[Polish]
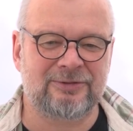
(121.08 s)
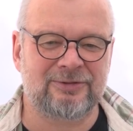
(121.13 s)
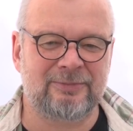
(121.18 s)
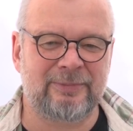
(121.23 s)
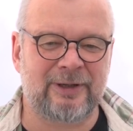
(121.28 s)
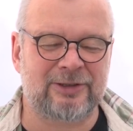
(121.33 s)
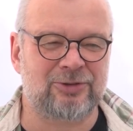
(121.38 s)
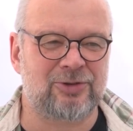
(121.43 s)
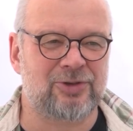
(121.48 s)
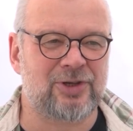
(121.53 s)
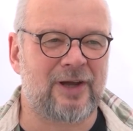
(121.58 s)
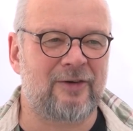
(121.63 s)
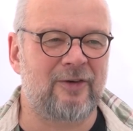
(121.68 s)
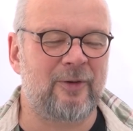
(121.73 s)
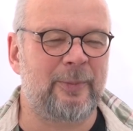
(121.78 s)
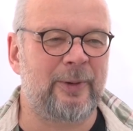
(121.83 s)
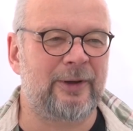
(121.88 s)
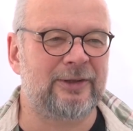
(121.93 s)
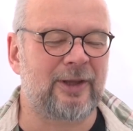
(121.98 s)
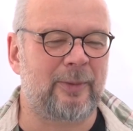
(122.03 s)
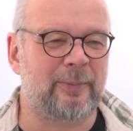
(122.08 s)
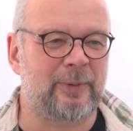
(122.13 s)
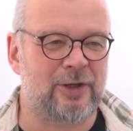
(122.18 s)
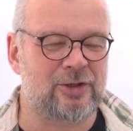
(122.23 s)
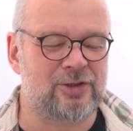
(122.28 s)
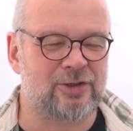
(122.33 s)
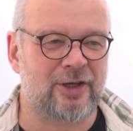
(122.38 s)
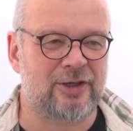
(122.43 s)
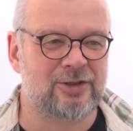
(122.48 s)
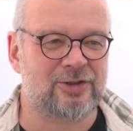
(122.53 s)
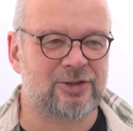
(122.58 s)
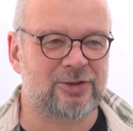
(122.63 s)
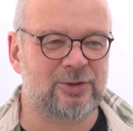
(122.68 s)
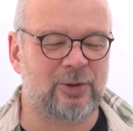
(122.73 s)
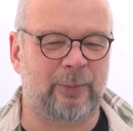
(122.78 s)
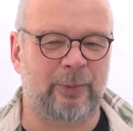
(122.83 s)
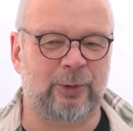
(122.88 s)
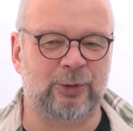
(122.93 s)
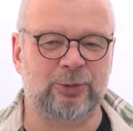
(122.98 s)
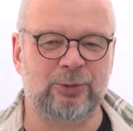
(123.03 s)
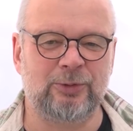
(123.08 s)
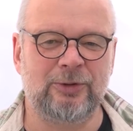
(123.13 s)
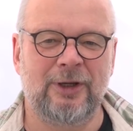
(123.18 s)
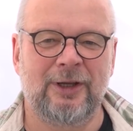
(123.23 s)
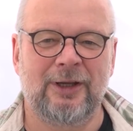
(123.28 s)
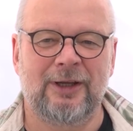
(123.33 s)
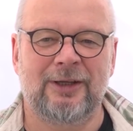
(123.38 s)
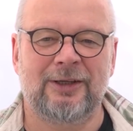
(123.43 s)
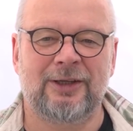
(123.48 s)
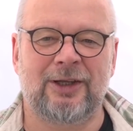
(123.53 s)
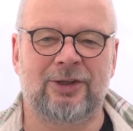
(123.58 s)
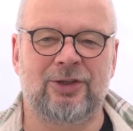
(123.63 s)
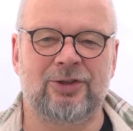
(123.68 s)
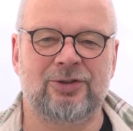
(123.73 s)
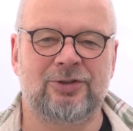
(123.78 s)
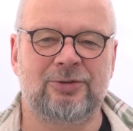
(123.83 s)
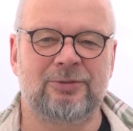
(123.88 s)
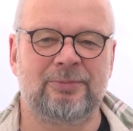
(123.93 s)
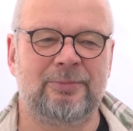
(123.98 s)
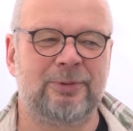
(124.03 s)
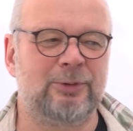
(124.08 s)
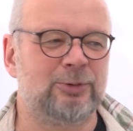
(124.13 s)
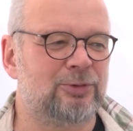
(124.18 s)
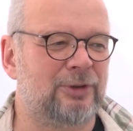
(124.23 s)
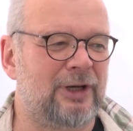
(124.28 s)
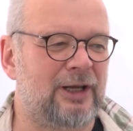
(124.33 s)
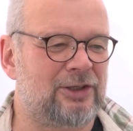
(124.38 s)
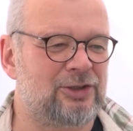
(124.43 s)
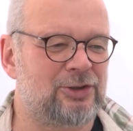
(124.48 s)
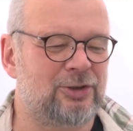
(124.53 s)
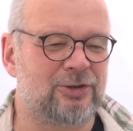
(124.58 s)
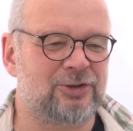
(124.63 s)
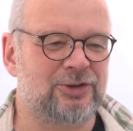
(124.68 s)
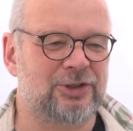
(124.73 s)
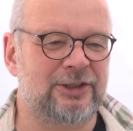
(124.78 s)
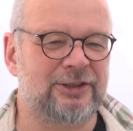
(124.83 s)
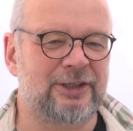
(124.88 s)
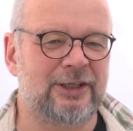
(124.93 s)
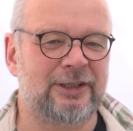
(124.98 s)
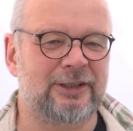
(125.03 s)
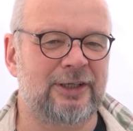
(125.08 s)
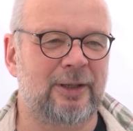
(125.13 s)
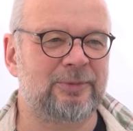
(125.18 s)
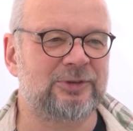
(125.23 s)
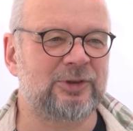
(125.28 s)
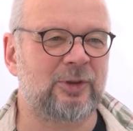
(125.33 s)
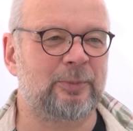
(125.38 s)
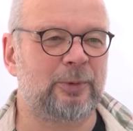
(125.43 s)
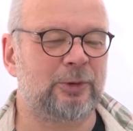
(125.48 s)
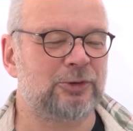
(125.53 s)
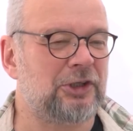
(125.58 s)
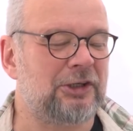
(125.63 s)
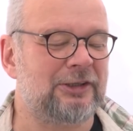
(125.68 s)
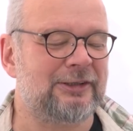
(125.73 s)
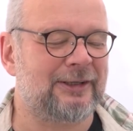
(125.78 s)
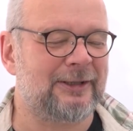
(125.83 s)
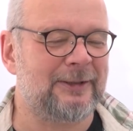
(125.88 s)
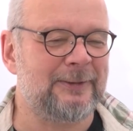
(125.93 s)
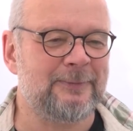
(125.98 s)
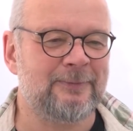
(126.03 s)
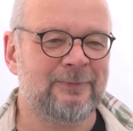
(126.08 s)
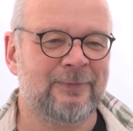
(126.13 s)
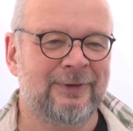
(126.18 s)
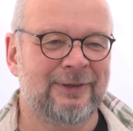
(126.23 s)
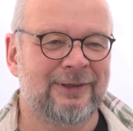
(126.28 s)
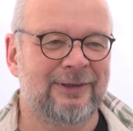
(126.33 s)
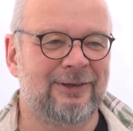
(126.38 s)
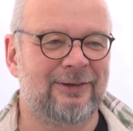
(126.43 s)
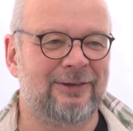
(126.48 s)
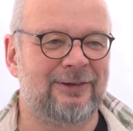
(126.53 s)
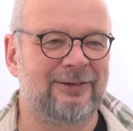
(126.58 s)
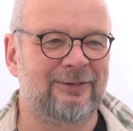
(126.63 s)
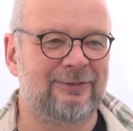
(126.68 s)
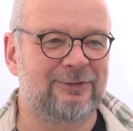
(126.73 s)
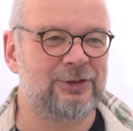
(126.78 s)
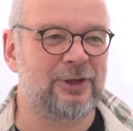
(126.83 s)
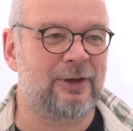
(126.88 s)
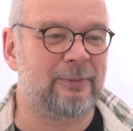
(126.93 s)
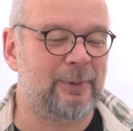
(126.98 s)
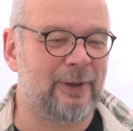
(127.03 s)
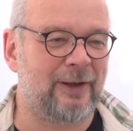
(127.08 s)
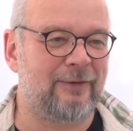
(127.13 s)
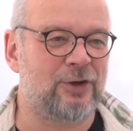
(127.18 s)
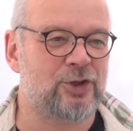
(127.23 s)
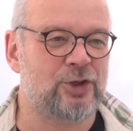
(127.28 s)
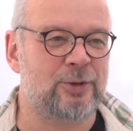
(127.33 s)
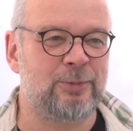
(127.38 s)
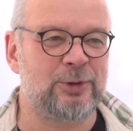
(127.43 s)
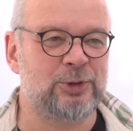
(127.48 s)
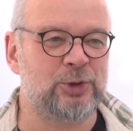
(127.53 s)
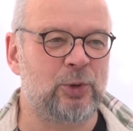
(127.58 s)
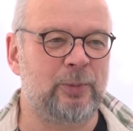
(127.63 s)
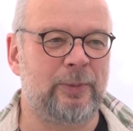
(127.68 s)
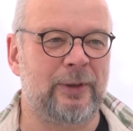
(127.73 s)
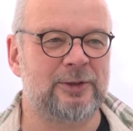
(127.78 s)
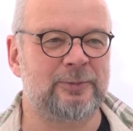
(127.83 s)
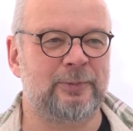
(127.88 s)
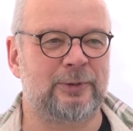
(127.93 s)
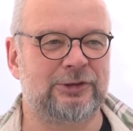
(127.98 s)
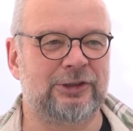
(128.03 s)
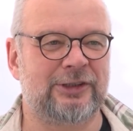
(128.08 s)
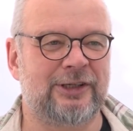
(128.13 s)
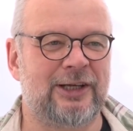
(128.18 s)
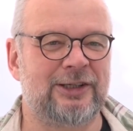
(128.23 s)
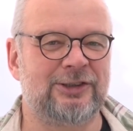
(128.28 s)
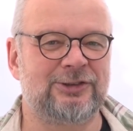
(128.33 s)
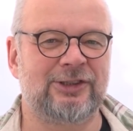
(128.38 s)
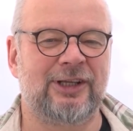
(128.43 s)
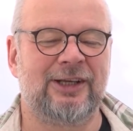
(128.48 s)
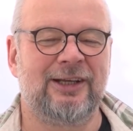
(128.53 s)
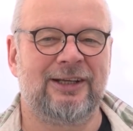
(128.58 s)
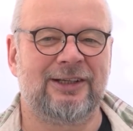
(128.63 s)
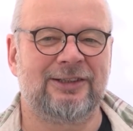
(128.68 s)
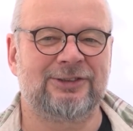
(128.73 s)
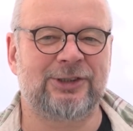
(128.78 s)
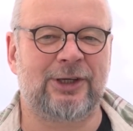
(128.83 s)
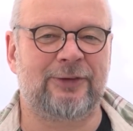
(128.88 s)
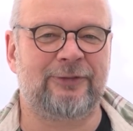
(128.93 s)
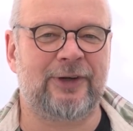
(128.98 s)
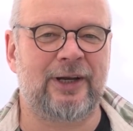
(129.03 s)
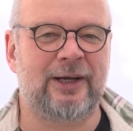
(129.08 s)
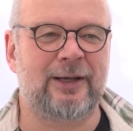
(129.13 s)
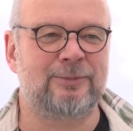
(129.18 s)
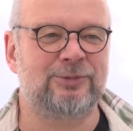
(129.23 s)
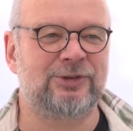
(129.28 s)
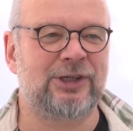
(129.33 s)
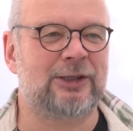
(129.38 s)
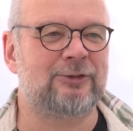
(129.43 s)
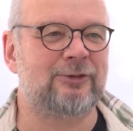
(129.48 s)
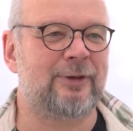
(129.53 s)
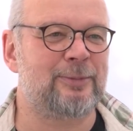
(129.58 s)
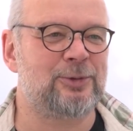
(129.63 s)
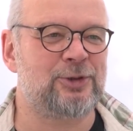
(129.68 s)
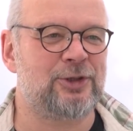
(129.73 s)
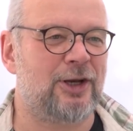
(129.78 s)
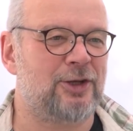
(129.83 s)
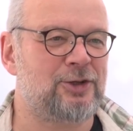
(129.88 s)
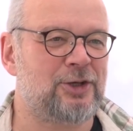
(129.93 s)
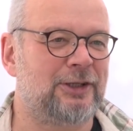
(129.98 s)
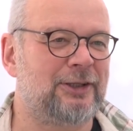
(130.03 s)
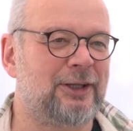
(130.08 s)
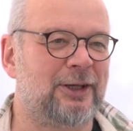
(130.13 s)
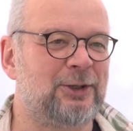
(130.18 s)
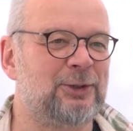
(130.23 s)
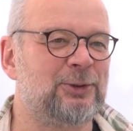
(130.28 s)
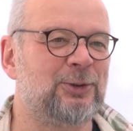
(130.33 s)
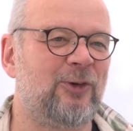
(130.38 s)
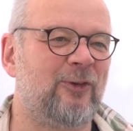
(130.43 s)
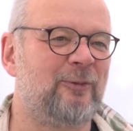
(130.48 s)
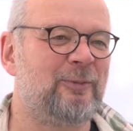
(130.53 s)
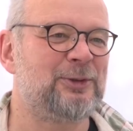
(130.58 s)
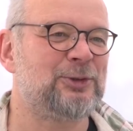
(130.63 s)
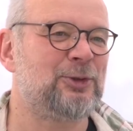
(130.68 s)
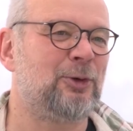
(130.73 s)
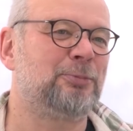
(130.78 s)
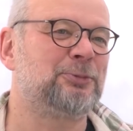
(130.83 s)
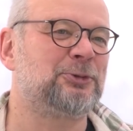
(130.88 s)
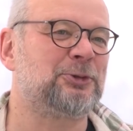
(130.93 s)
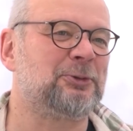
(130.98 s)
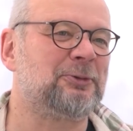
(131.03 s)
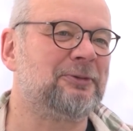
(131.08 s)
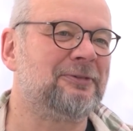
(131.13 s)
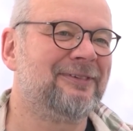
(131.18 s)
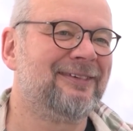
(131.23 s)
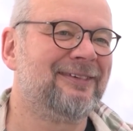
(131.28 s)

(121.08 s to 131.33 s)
bardzo ciekawy poeta, pieśniarz z Sopotu, kiedyś był tu na jakichś koncertach i napisał piosenkę, gdzie pojawia się biskupiec. Piosenka jest z refrenem Zjadłem śledzia na rynku w Biskupcu.